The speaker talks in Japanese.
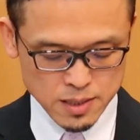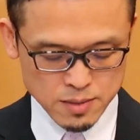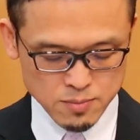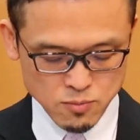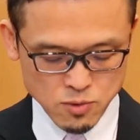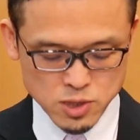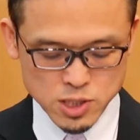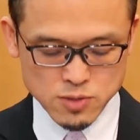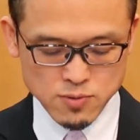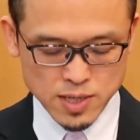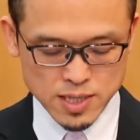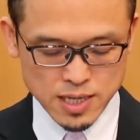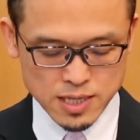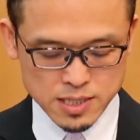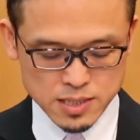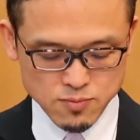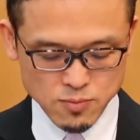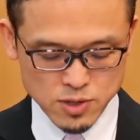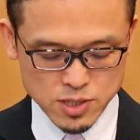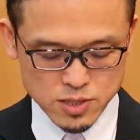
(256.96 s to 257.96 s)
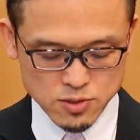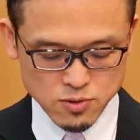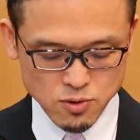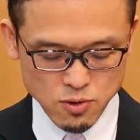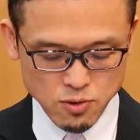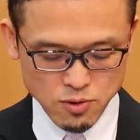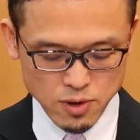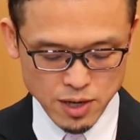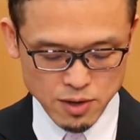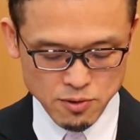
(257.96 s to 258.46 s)
う。もし私も行く
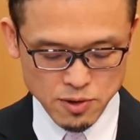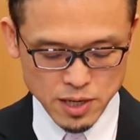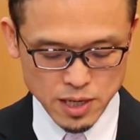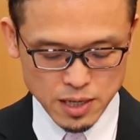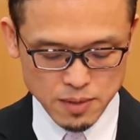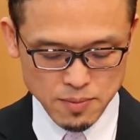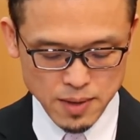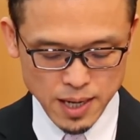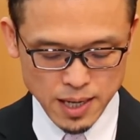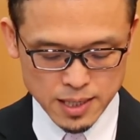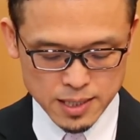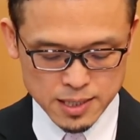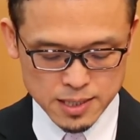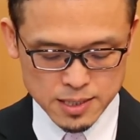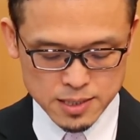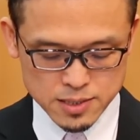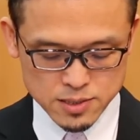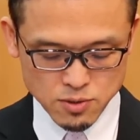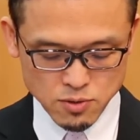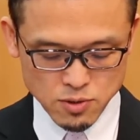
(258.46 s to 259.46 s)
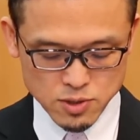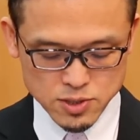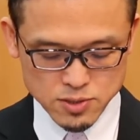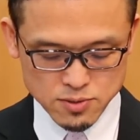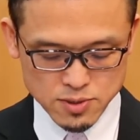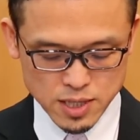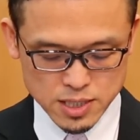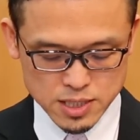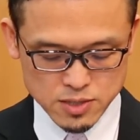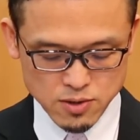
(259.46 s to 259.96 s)
方が良ければ、その
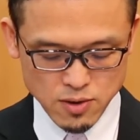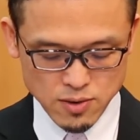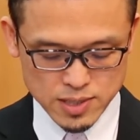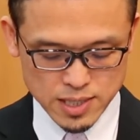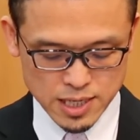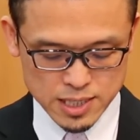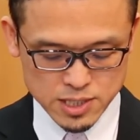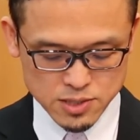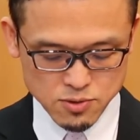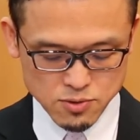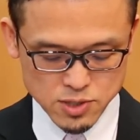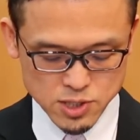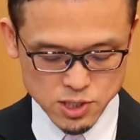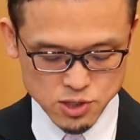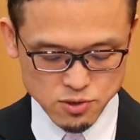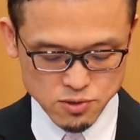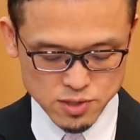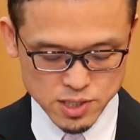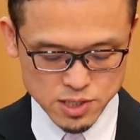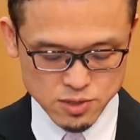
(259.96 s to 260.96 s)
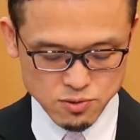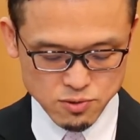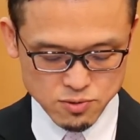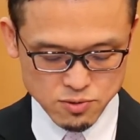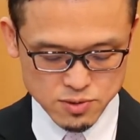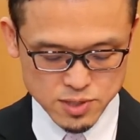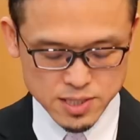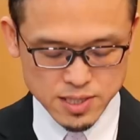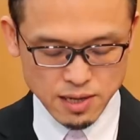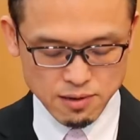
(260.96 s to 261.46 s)
人たちは私と一緒に行くこ
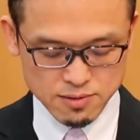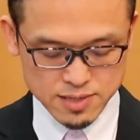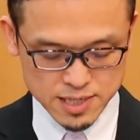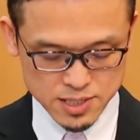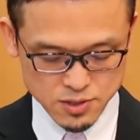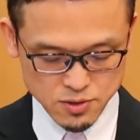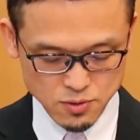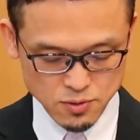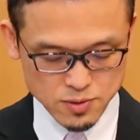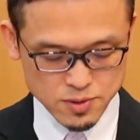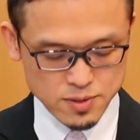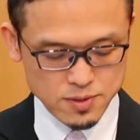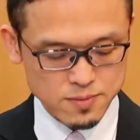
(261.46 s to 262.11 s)
とになるでしょ